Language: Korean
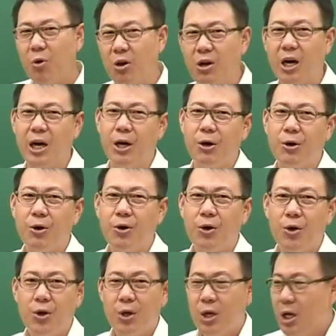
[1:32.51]
뭘까요?
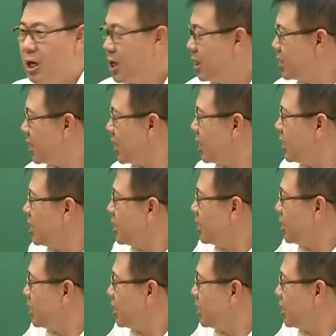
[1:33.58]
그러니까 이제